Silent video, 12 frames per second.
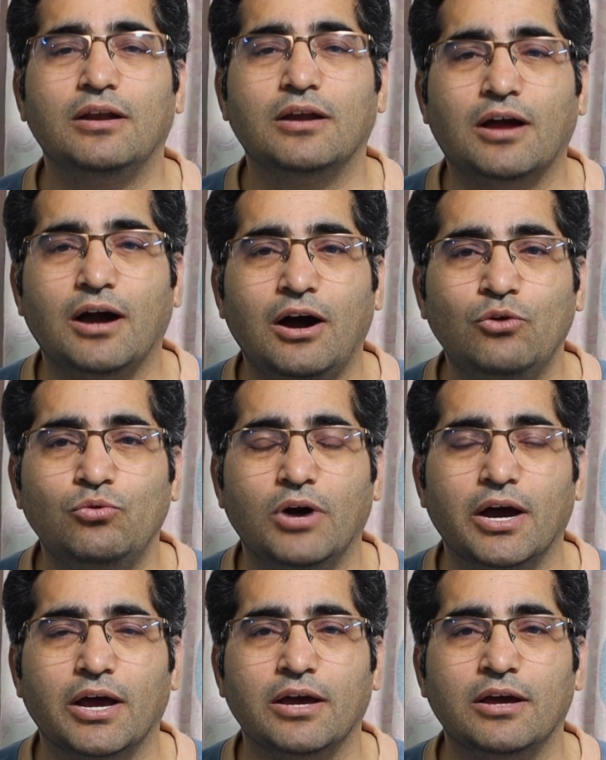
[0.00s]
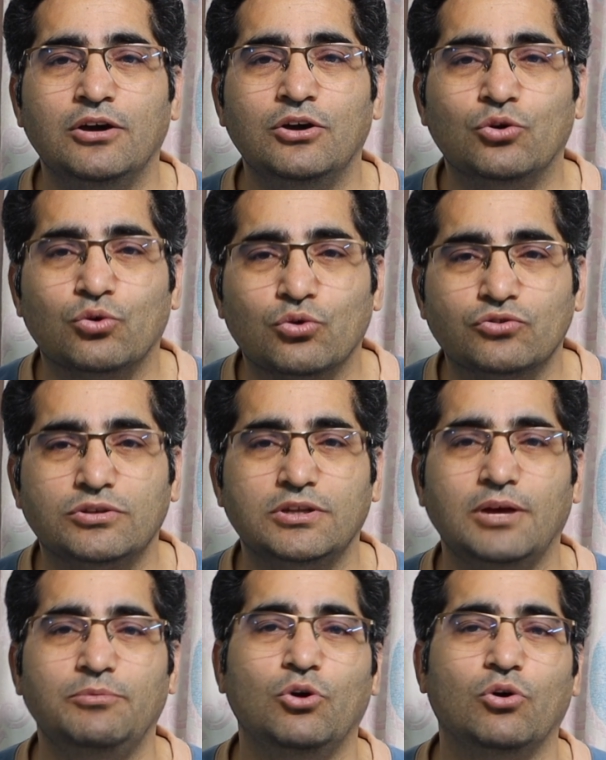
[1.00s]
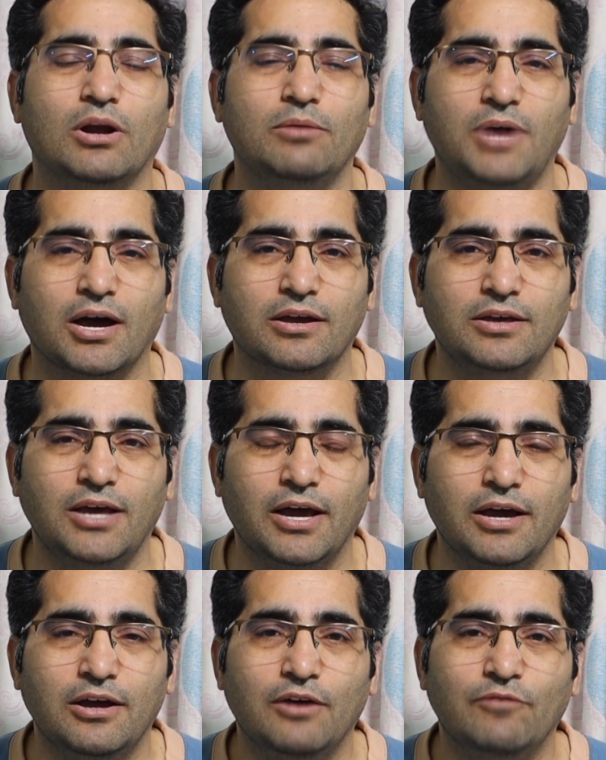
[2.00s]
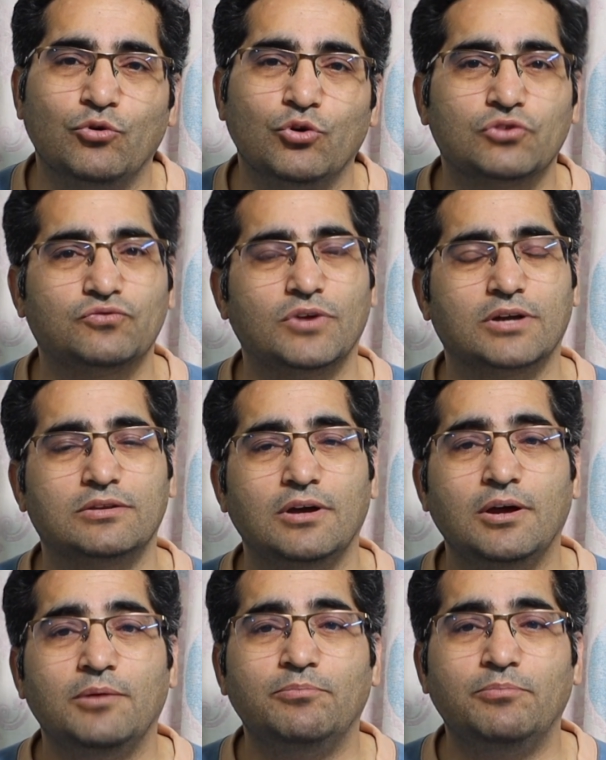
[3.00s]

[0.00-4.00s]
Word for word: निकाह हुआ है रुखसती अभी होना बाकी है वो उस वक्त